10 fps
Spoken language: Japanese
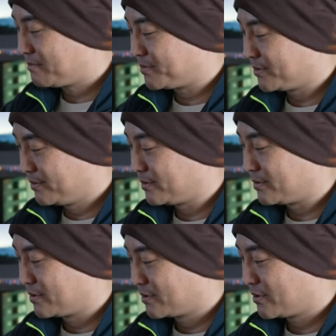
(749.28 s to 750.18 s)
ンプう
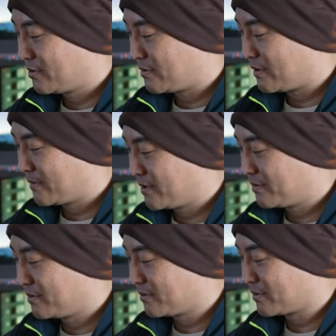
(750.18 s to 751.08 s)
んこれは、え
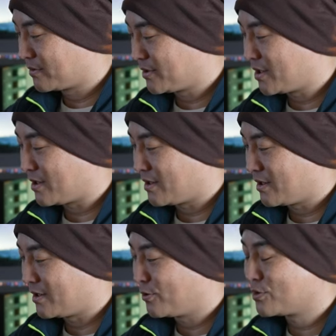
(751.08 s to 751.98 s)
フロントとリア、
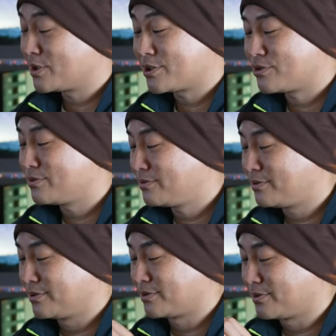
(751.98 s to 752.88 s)
え録画中
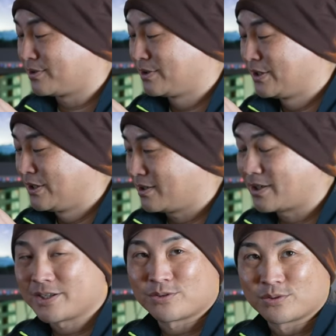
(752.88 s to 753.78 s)
のその
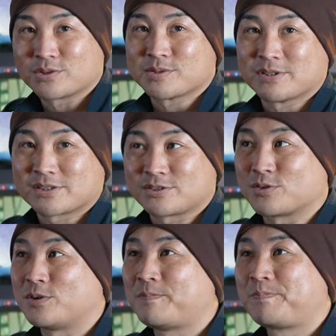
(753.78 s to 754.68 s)
ライトどうしますかそ
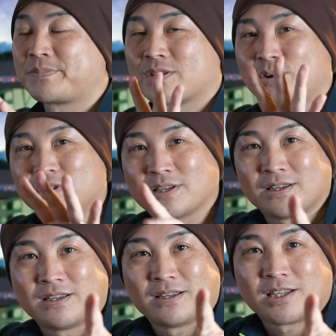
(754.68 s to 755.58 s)
のこうやっ
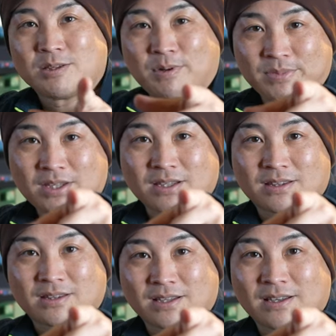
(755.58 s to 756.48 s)
て今見てっ
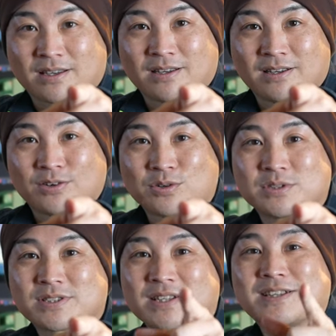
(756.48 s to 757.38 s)
て録
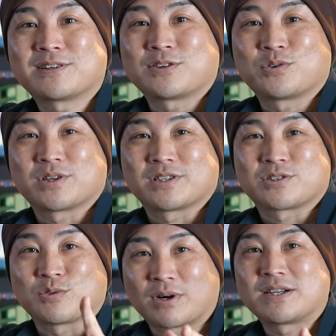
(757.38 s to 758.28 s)
画されてるかどうかって
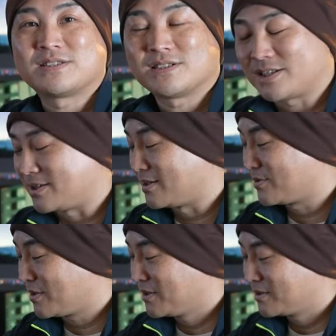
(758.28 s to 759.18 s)
ちょっと分かりづらいんで
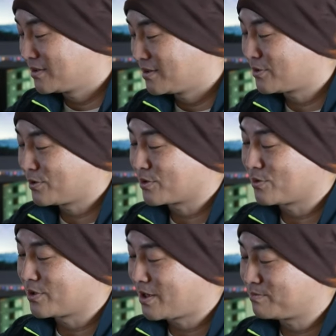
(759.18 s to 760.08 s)
すよねなのでこ
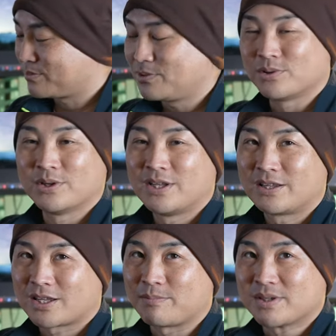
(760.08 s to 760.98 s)
のランプを
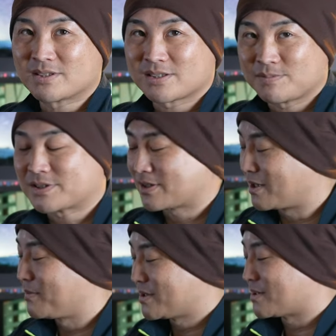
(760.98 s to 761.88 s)
点滅させますか
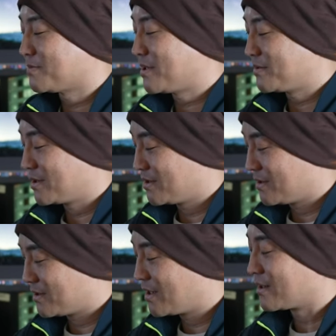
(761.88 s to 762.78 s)
点滅させま
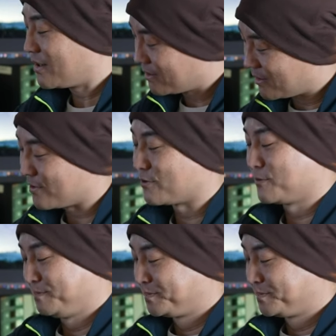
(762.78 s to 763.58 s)
せんかっていう